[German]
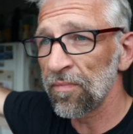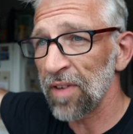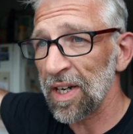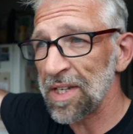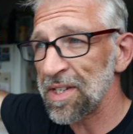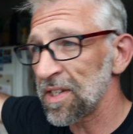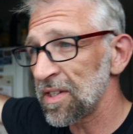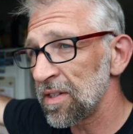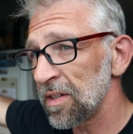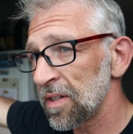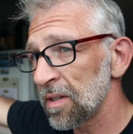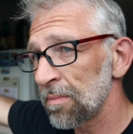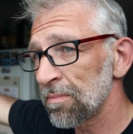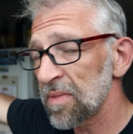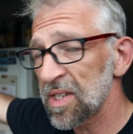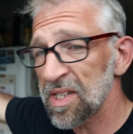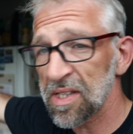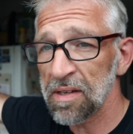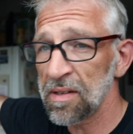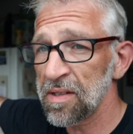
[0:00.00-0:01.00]
weiß ich nicht,
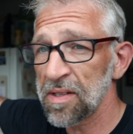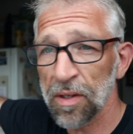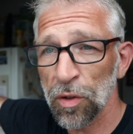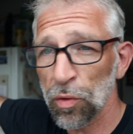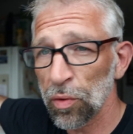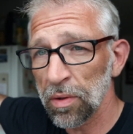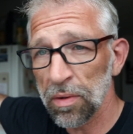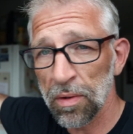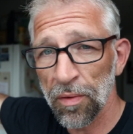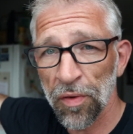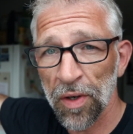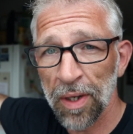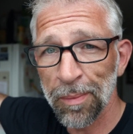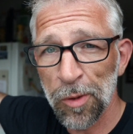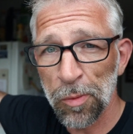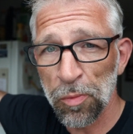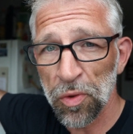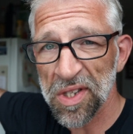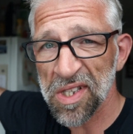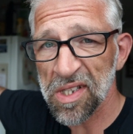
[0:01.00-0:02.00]
zehn Sekunden von
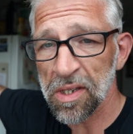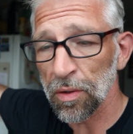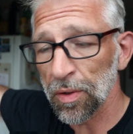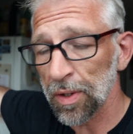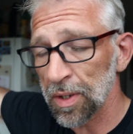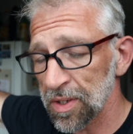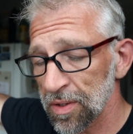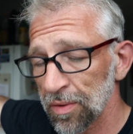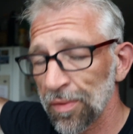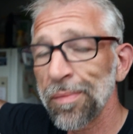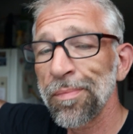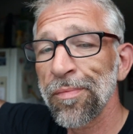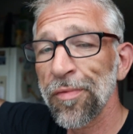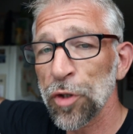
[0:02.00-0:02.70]
dem Geburtstag oder so.